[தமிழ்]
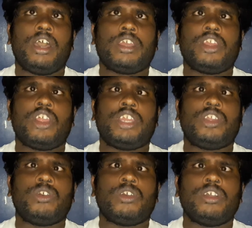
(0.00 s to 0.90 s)

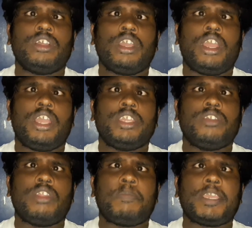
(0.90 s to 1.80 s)
ரொனால்டோ
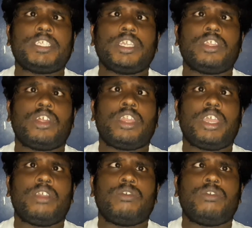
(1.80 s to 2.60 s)
இவர் பேசியதோட